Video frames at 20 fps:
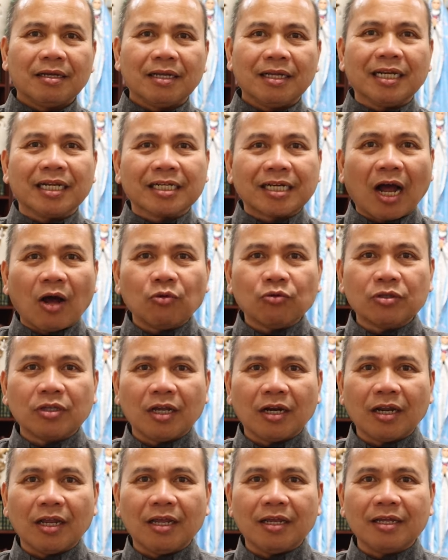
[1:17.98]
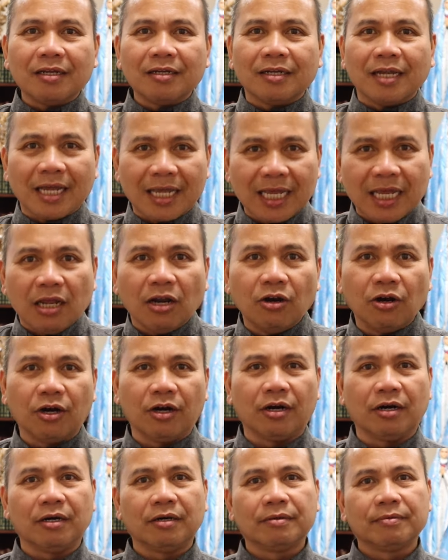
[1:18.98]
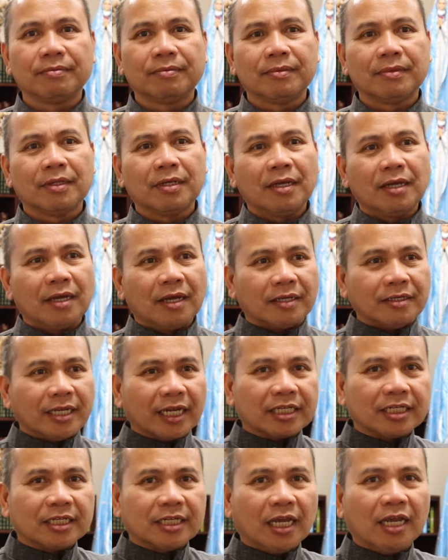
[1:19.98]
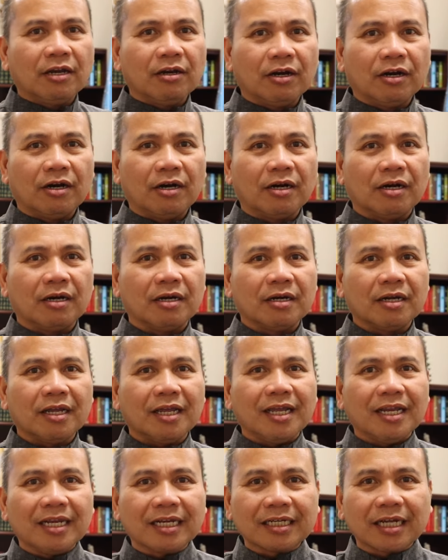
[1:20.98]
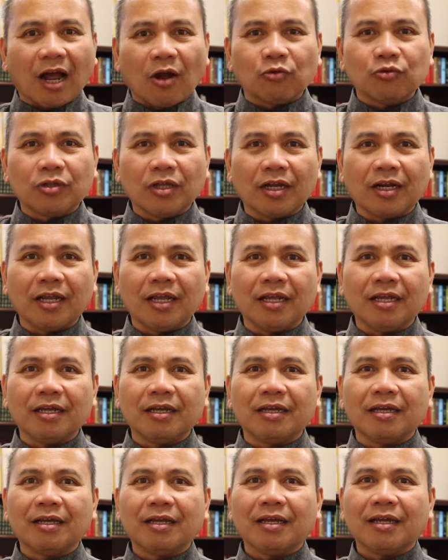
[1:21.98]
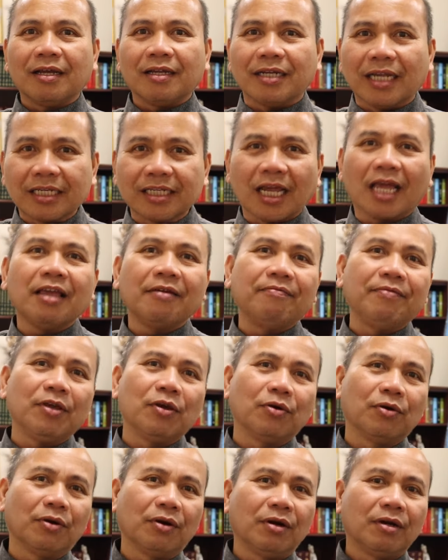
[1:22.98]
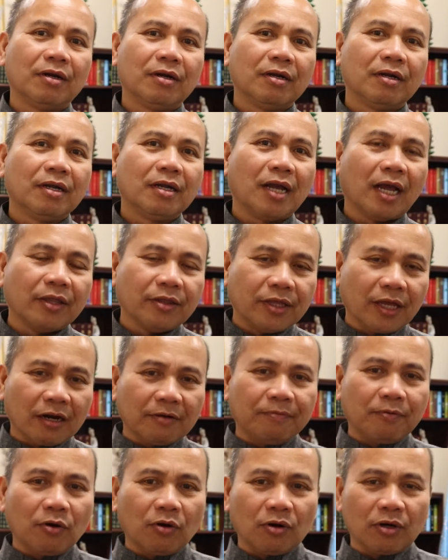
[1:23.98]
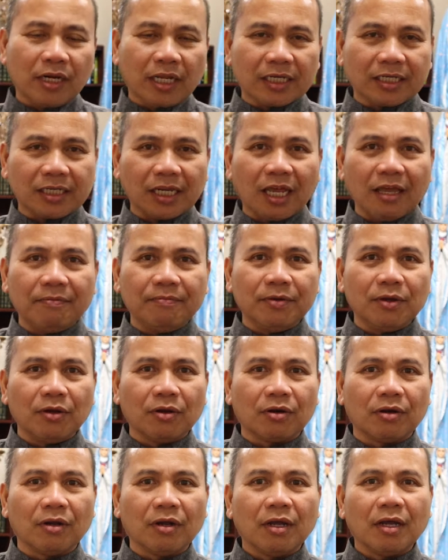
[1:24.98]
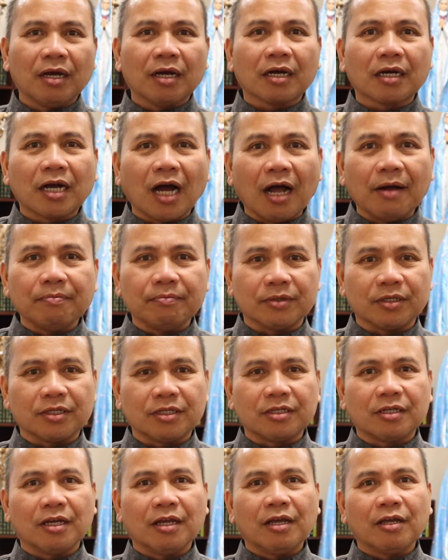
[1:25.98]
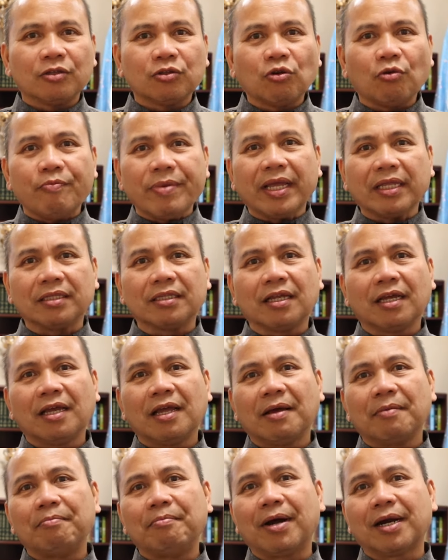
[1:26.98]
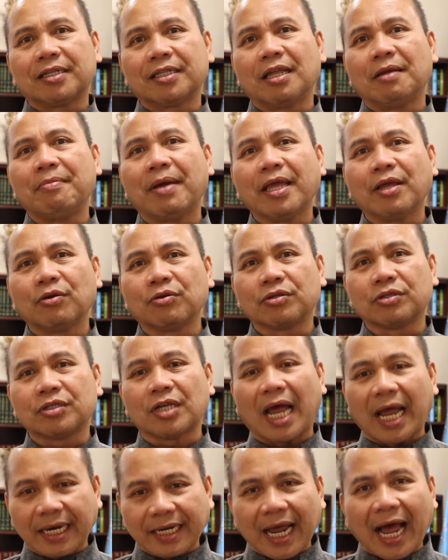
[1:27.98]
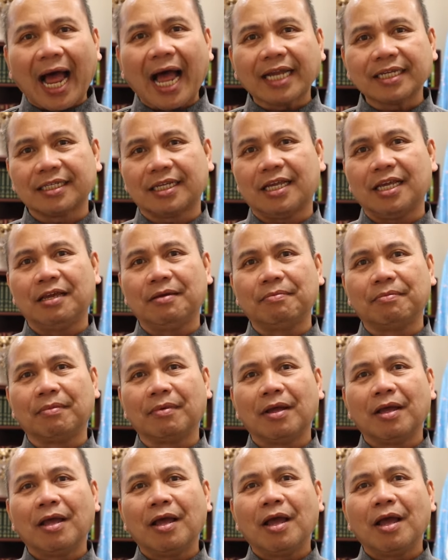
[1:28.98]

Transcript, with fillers: encountering the healer, the sinner encountering the Savior. And therefore, the Savior comes to meet Bartimaeus and ask him,